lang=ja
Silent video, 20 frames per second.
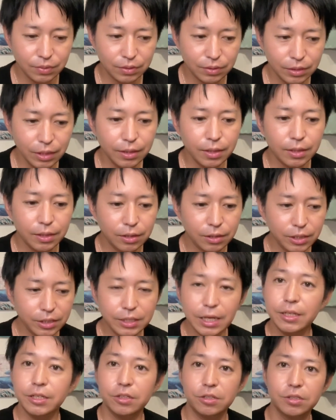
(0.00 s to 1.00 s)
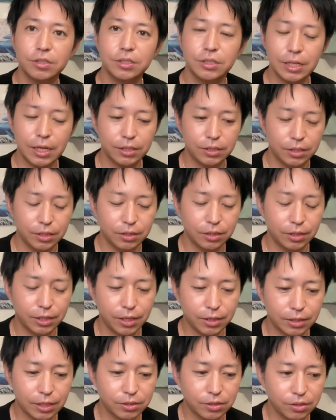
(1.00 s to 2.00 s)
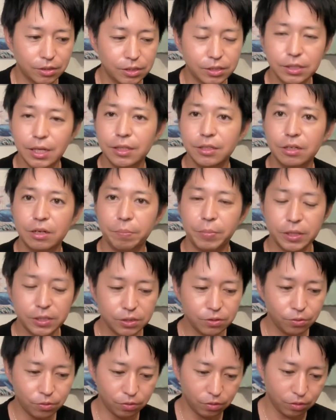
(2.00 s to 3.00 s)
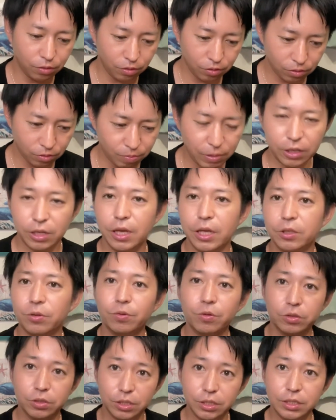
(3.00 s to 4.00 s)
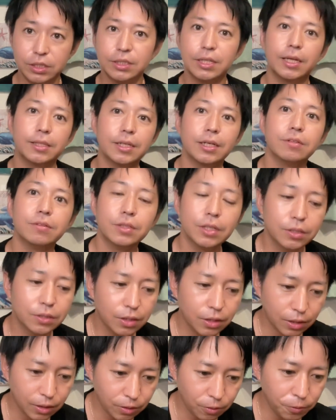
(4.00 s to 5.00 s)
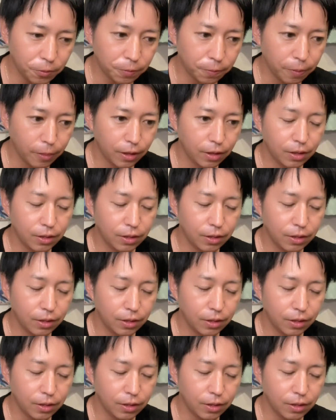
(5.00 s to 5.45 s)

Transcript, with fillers: で、2022年に出会ったツインスターっていうのは別の、まあ、系統のツインスターになるんですけれど、